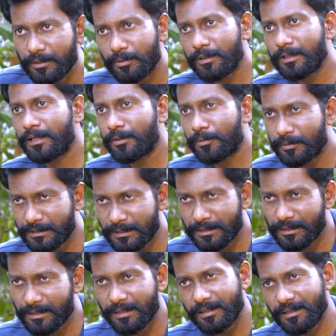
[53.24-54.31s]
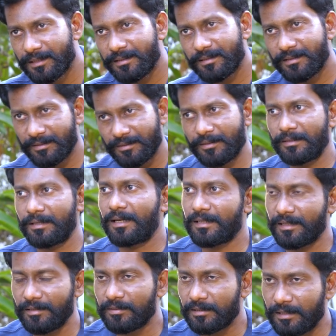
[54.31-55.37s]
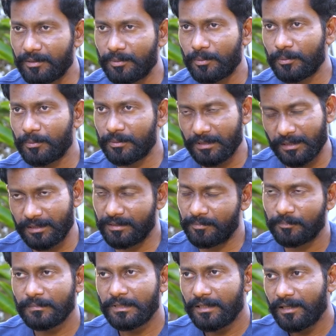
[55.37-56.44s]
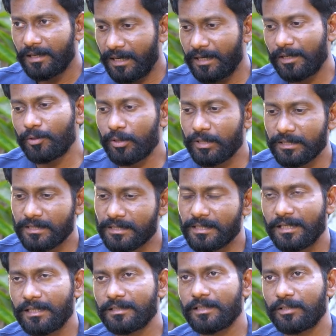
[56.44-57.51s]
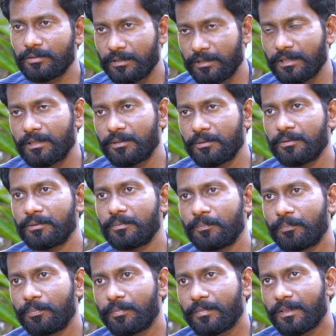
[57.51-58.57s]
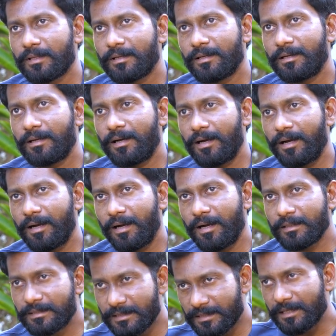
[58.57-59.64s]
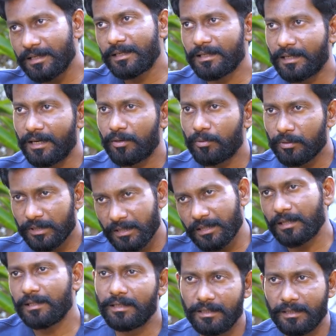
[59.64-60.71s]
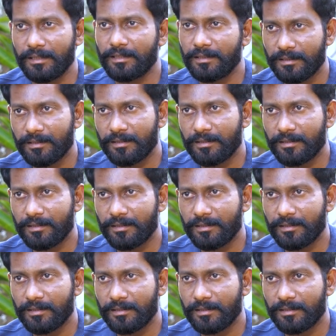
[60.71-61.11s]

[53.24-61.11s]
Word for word: హీరోని నాకు చిన్న నాకు ఏం తెలీదు అంటే అలాంటి ఇచ్చేసారంటే చిరంజీవి గారు ఇచ్చేసారంటే కారణం ఈ కథ అండి